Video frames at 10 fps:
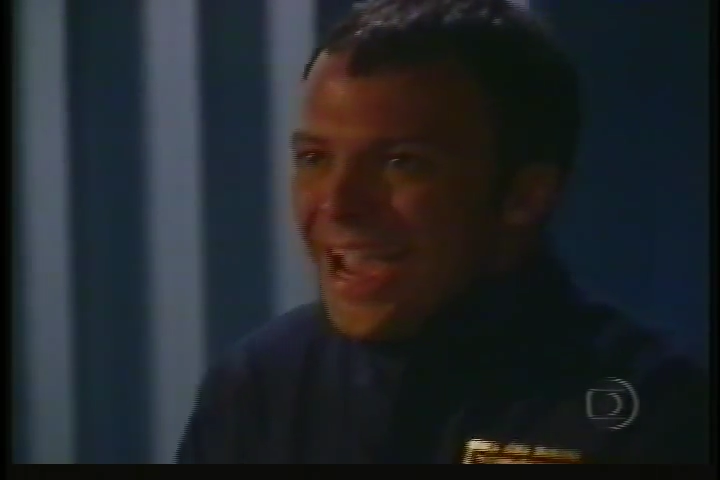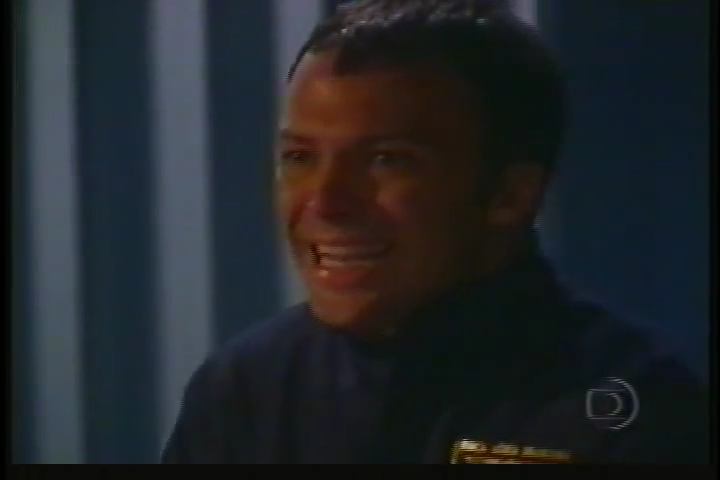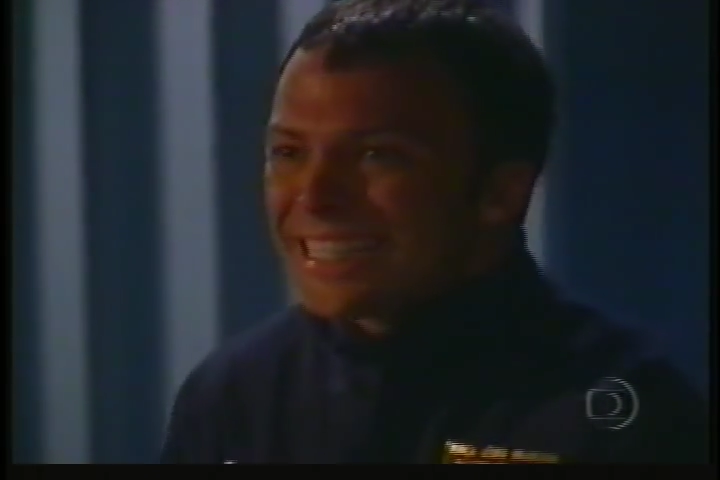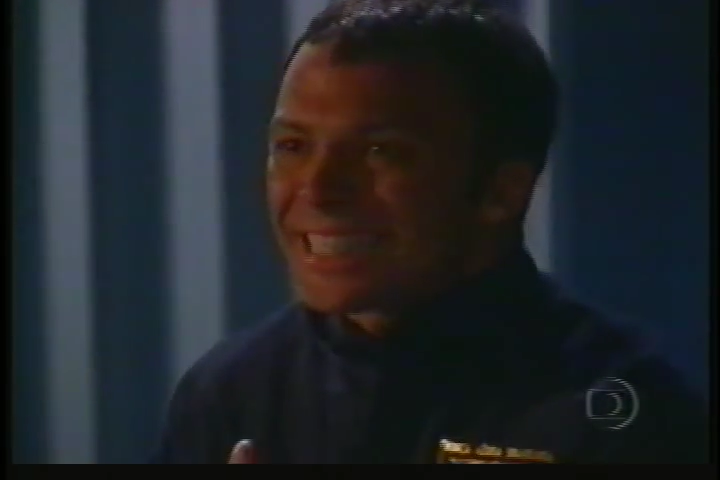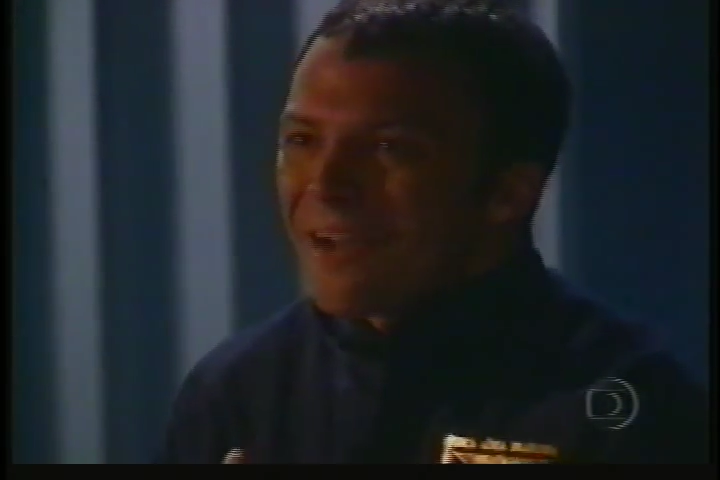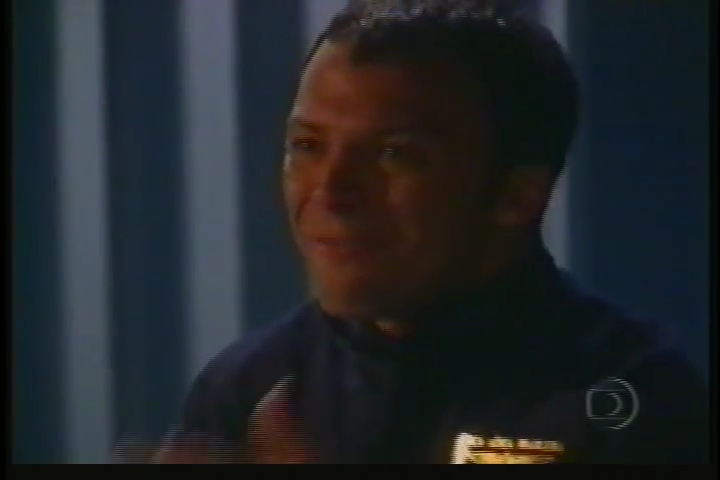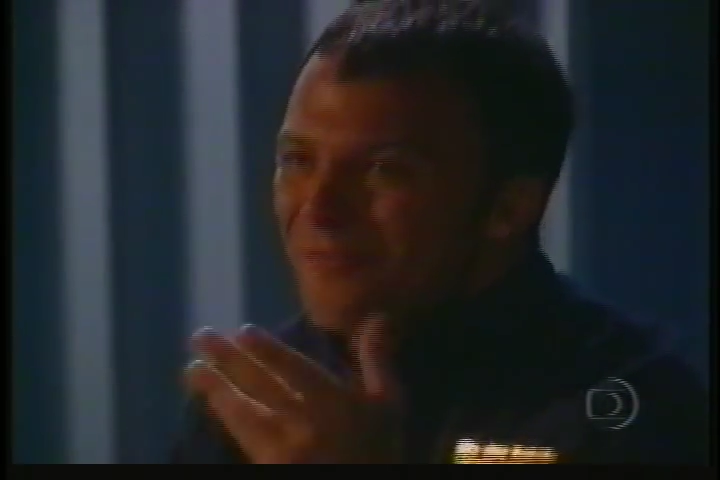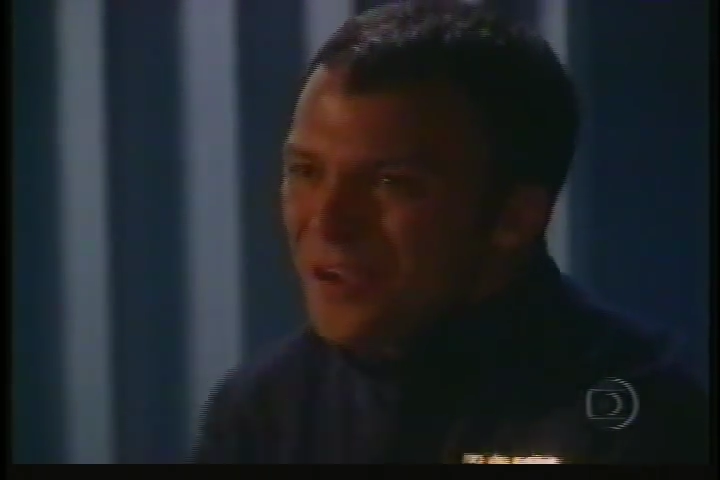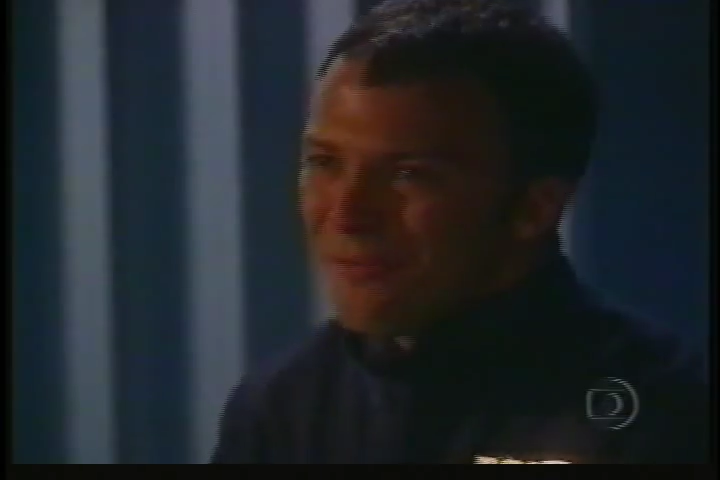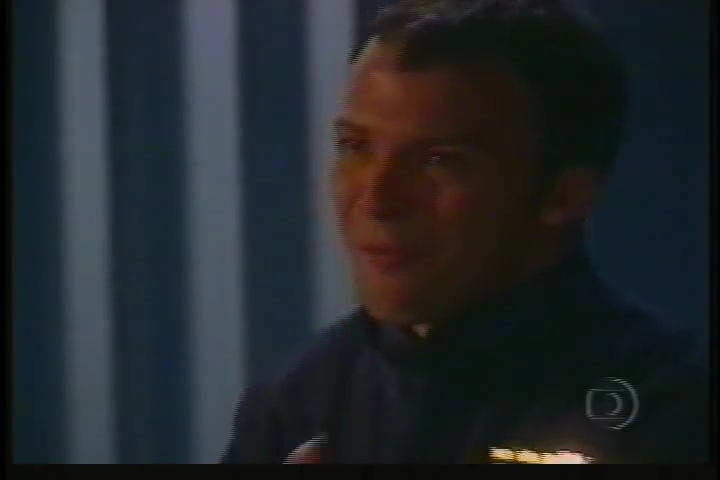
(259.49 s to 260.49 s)
Ele está
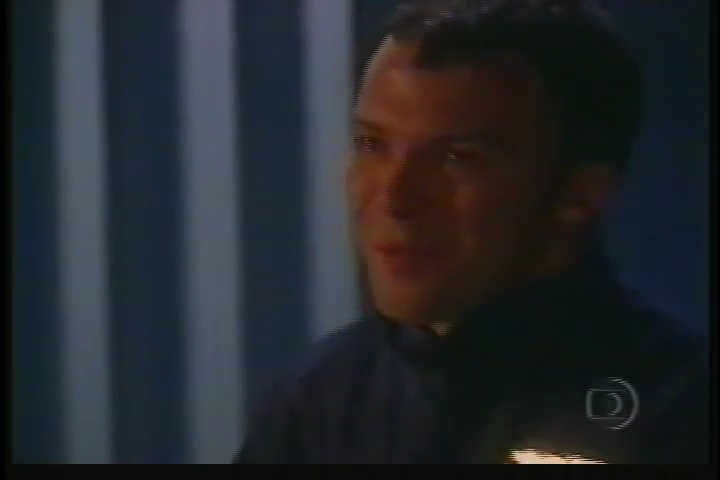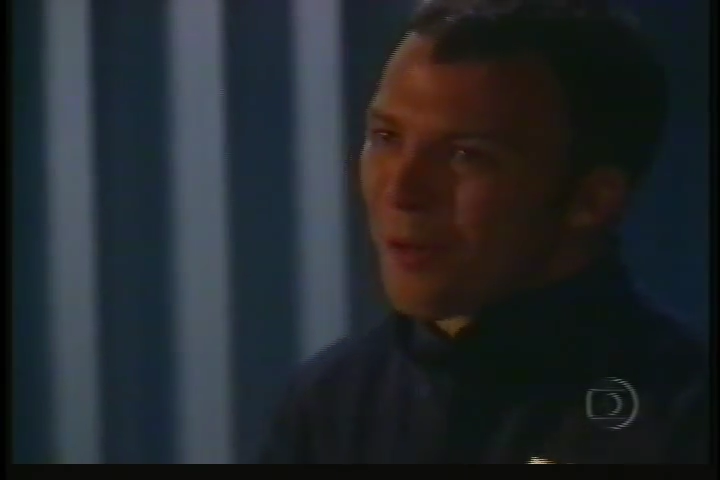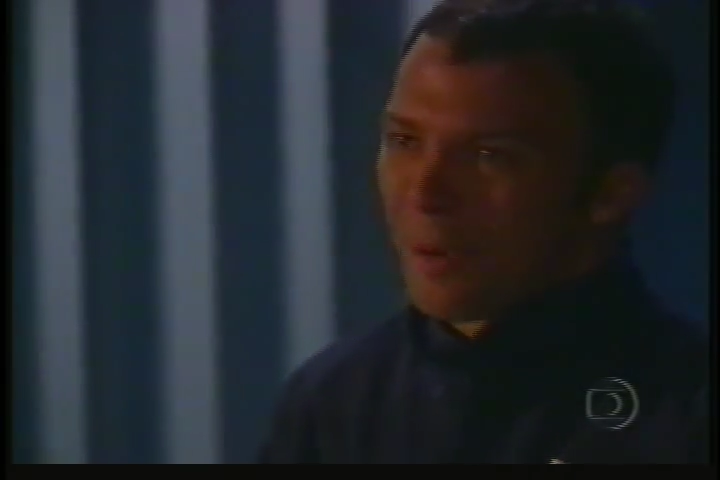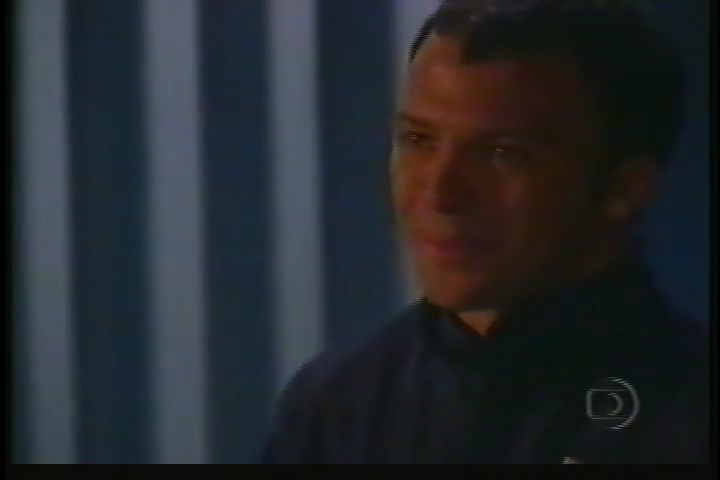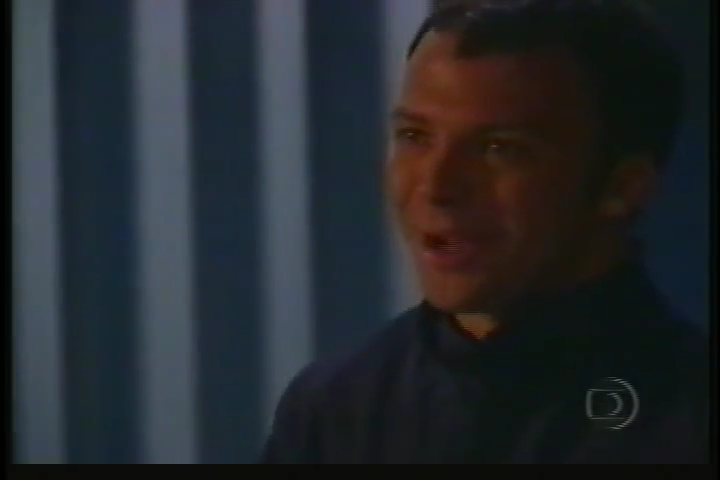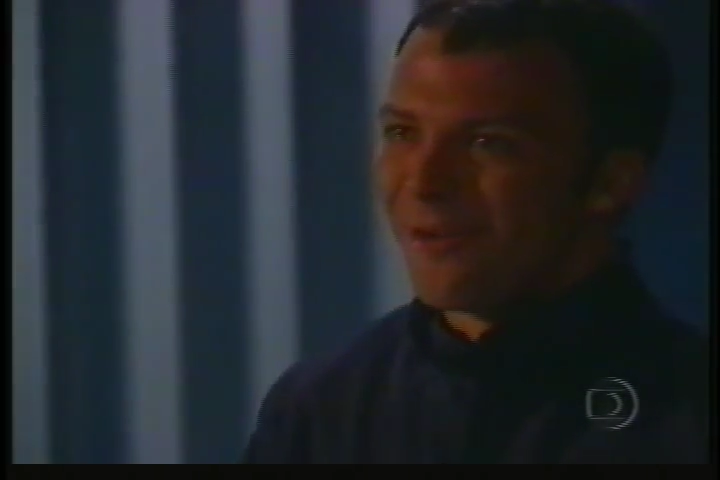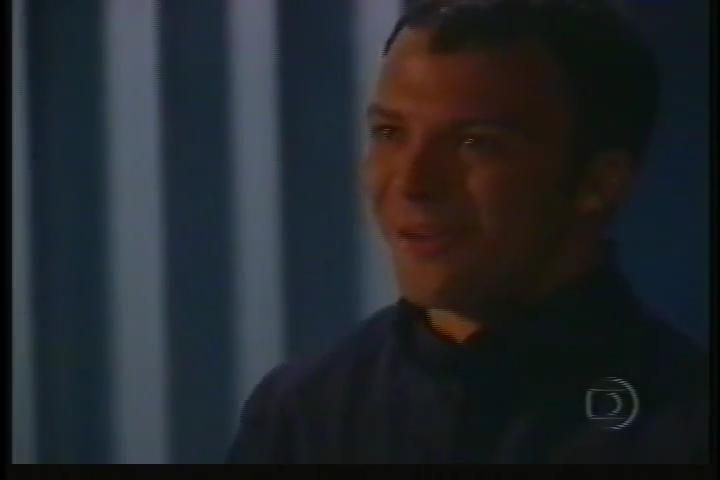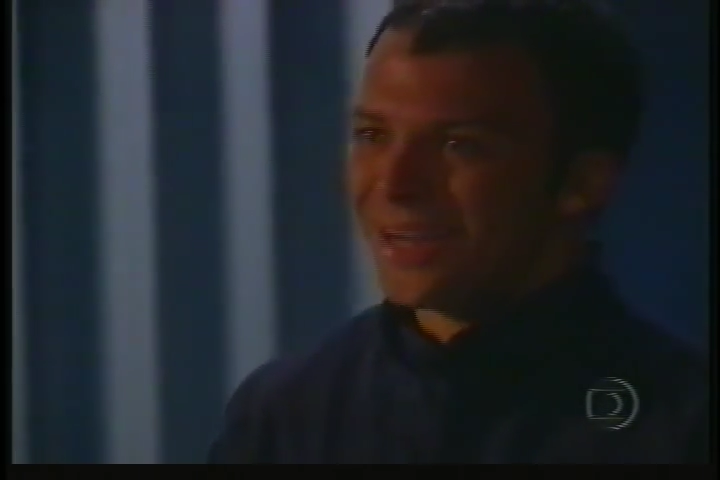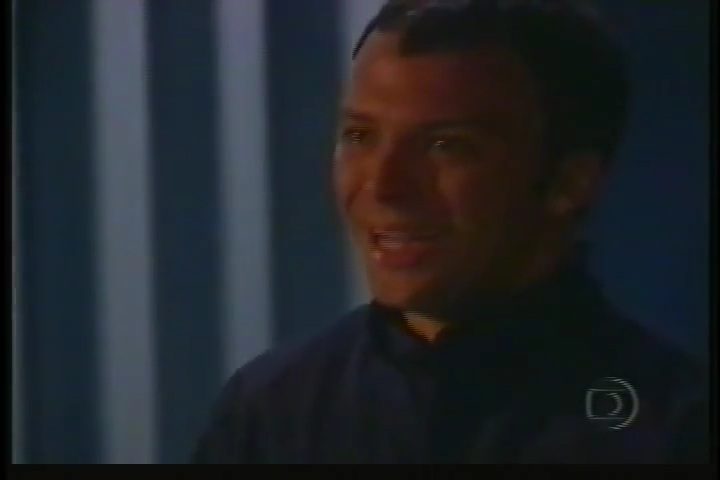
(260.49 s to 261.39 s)
vivo, meu capitão!